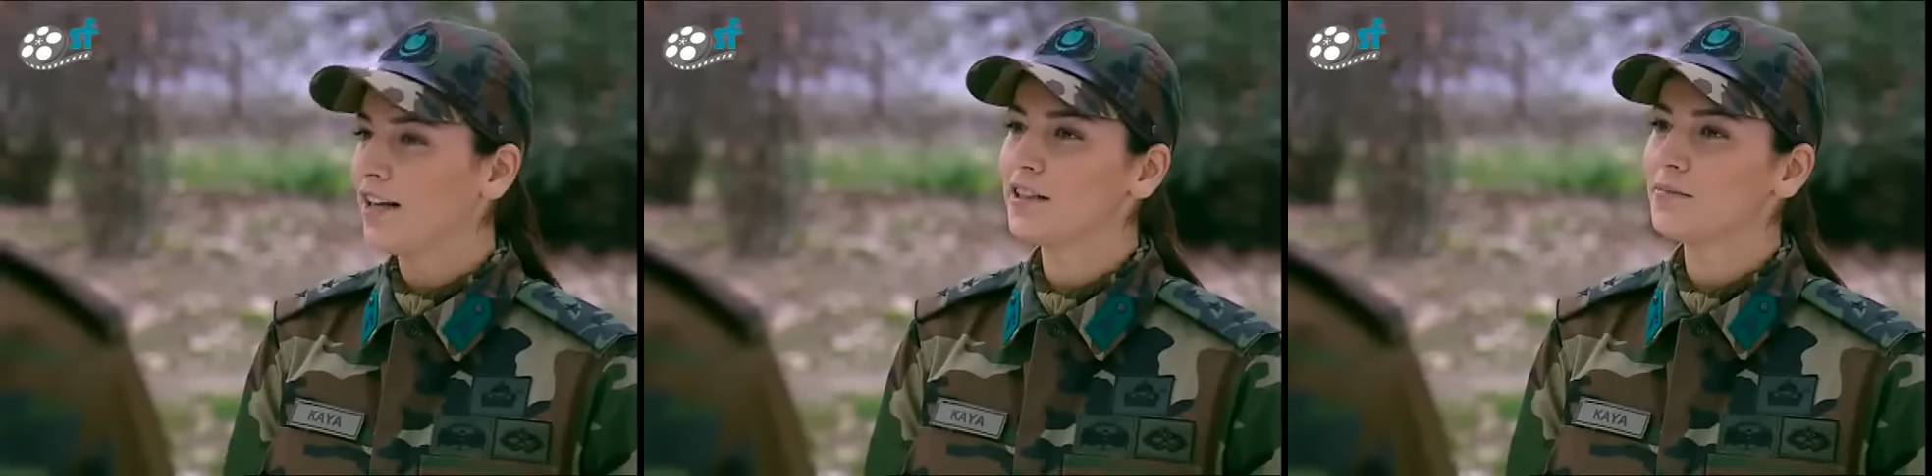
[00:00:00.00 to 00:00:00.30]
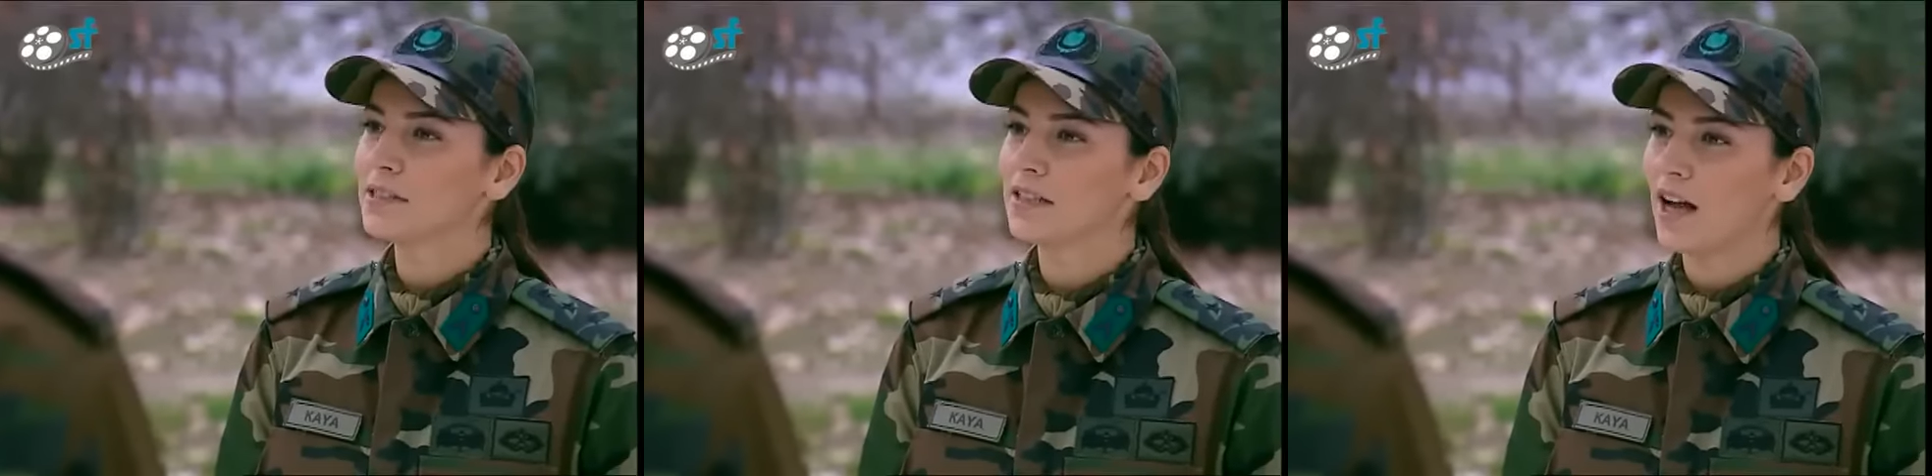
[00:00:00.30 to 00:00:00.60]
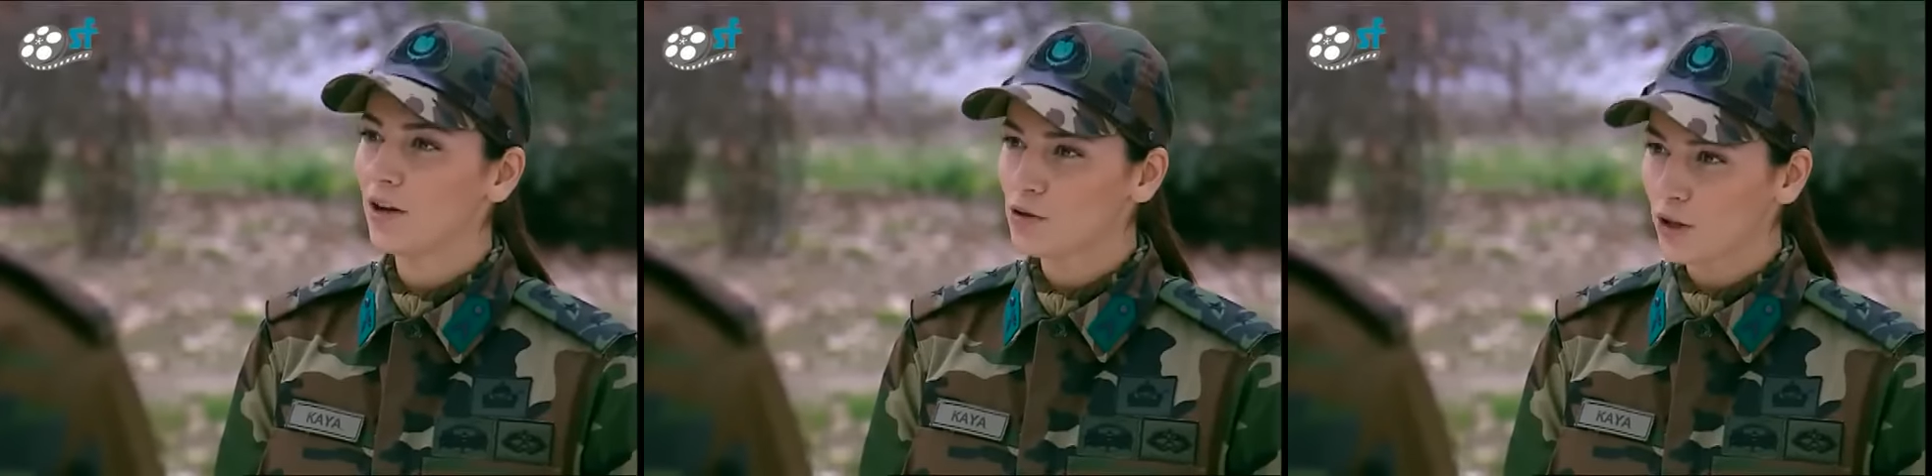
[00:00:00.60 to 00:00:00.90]
Alayımızda
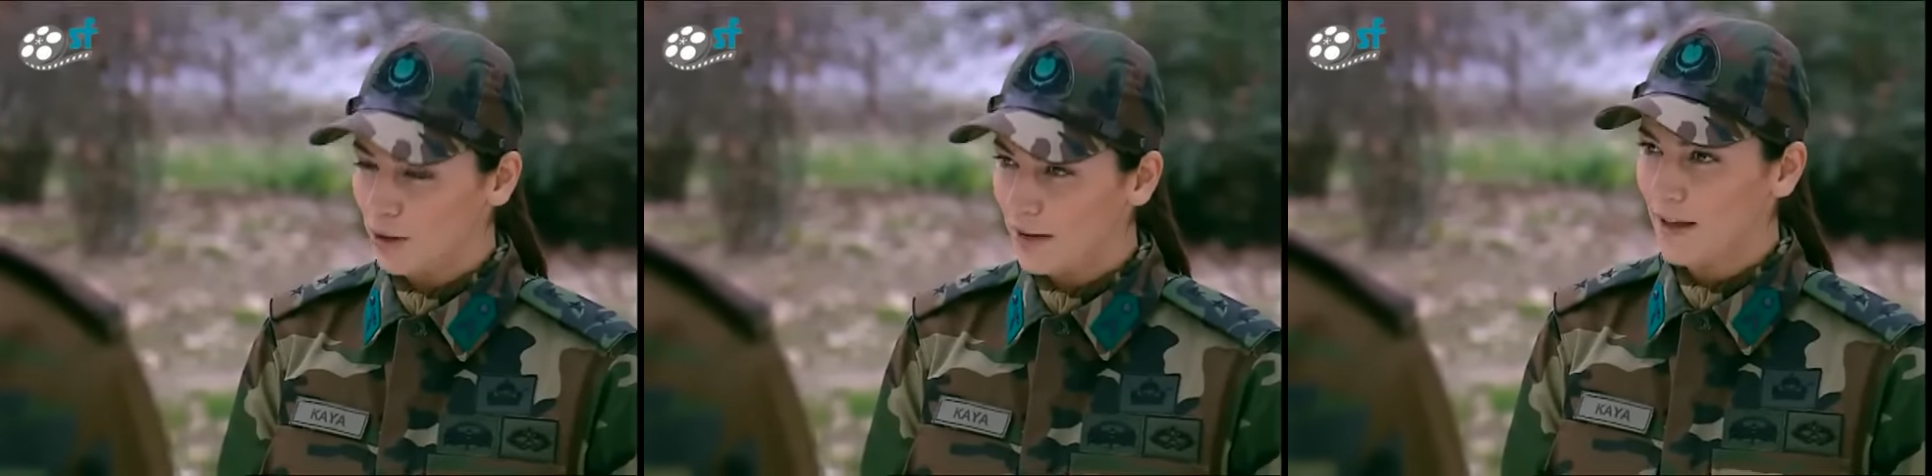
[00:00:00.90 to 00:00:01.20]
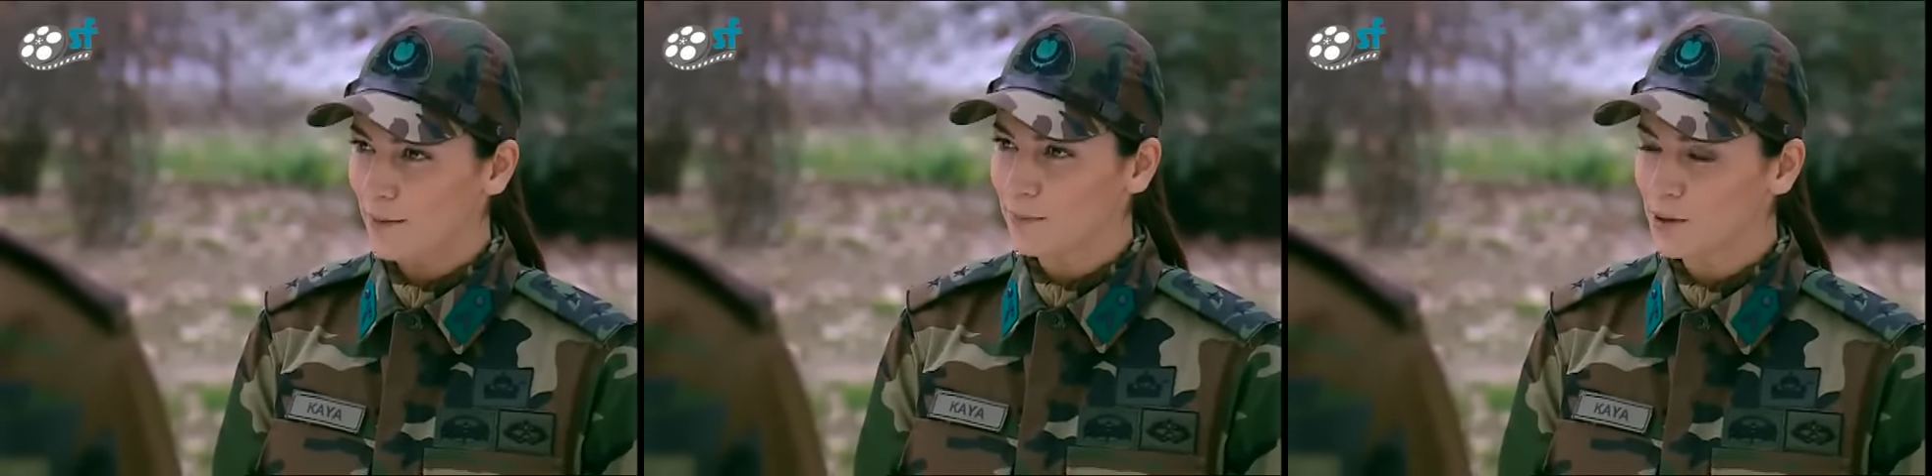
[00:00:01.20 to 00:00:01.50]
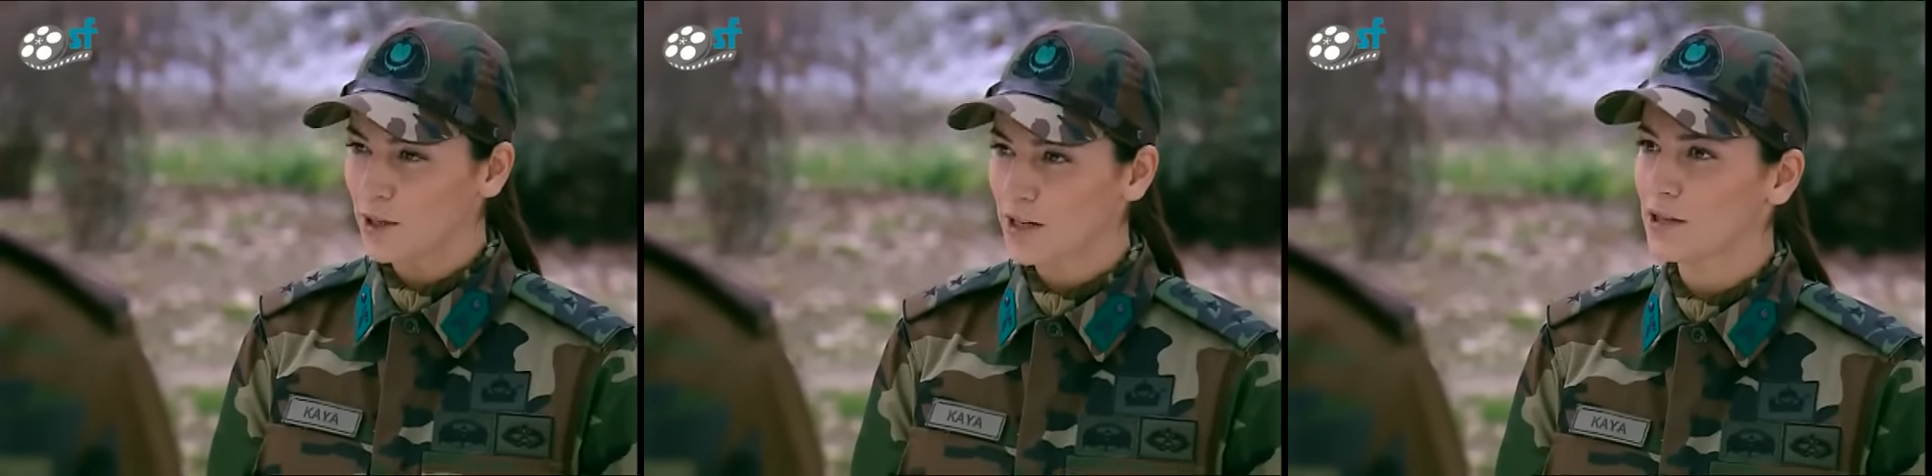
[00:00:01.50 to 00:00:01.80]
daha önce görev
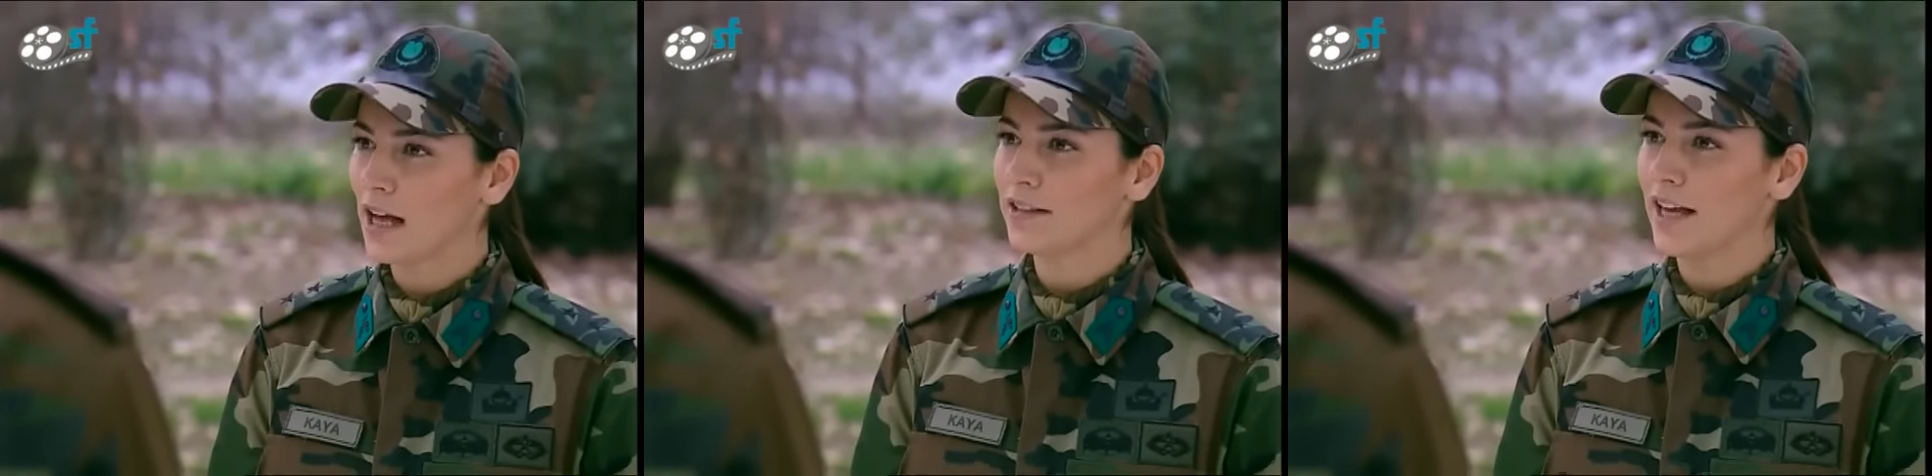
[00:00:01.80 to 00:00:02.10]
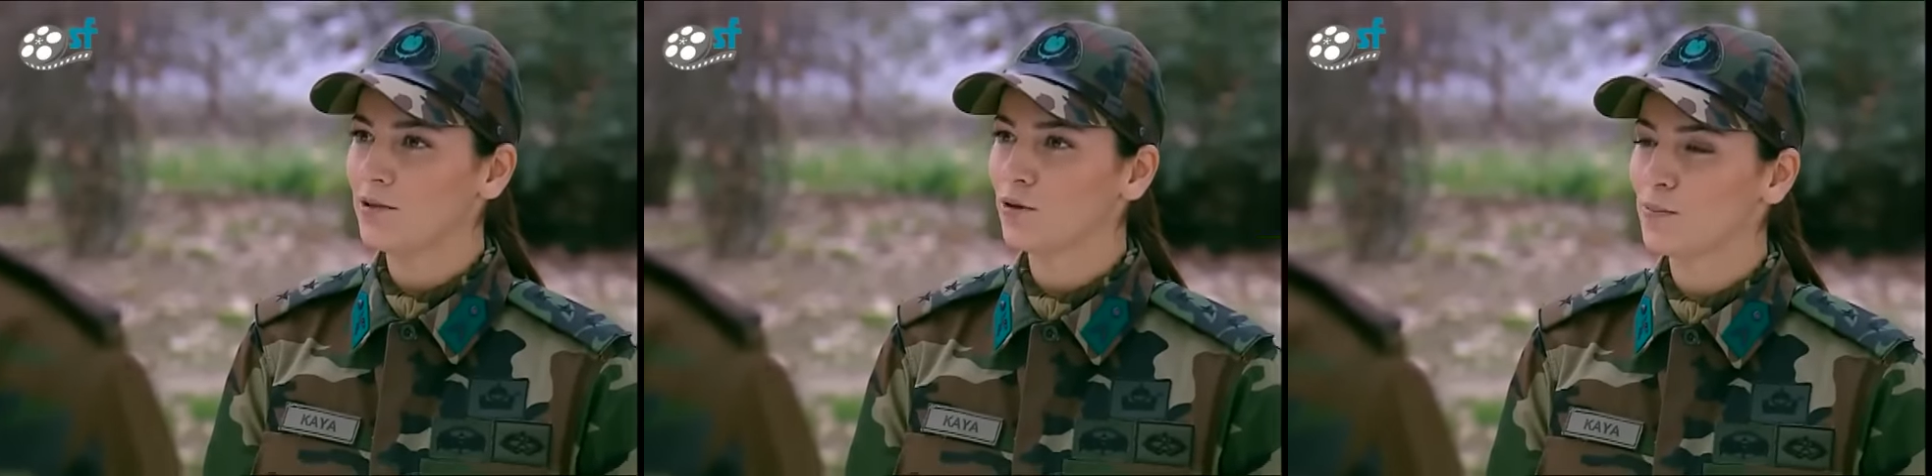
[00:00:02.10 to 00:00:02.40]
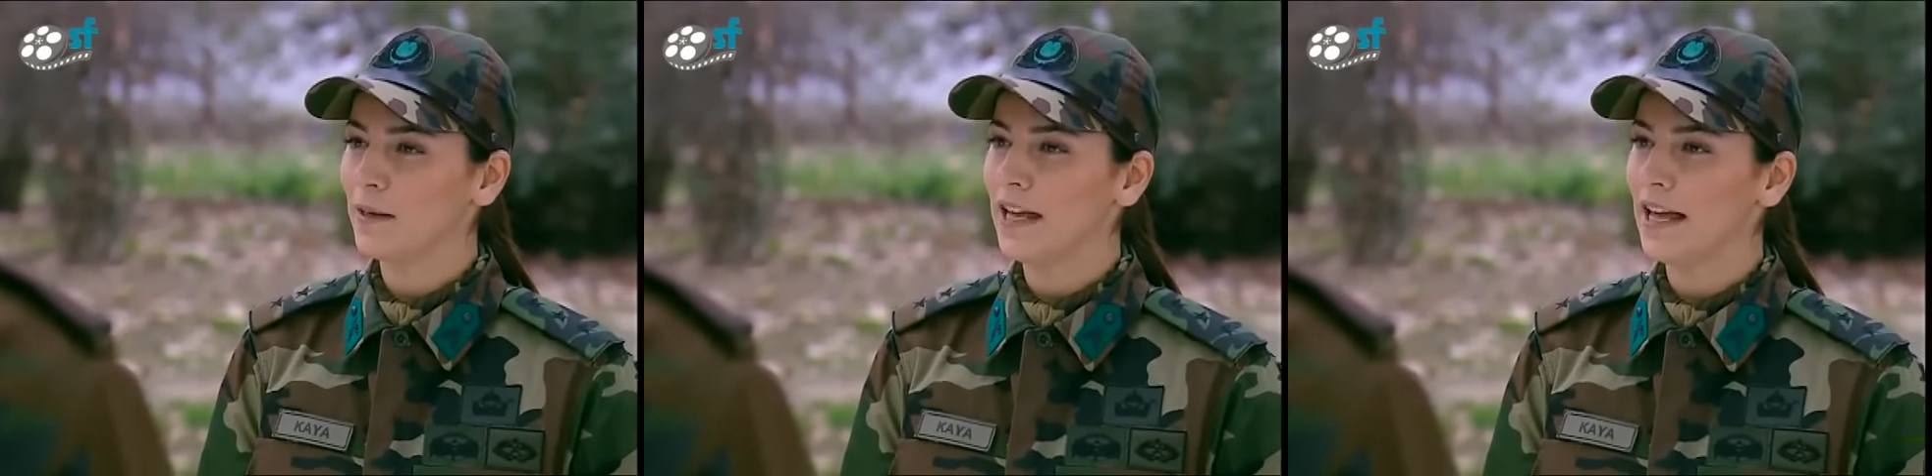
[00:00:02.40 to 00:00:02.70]
yapmış, yaşayan en
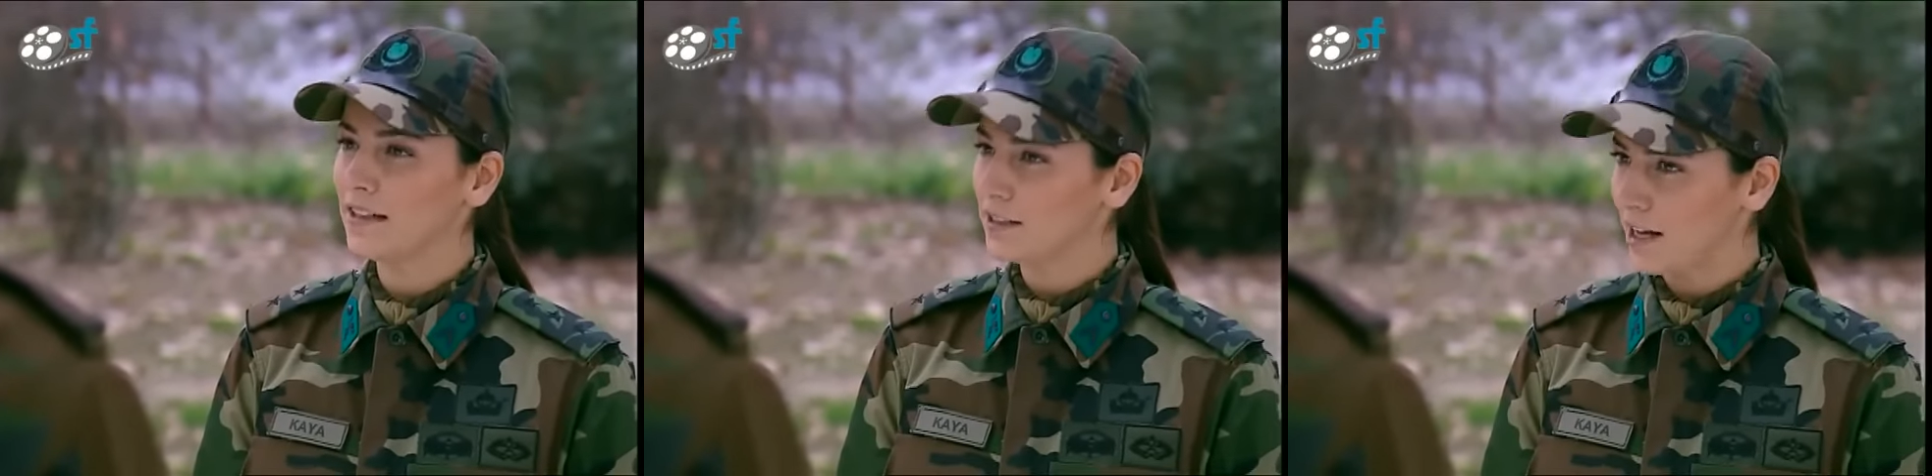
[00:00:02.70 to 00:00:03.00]
rütbeli, en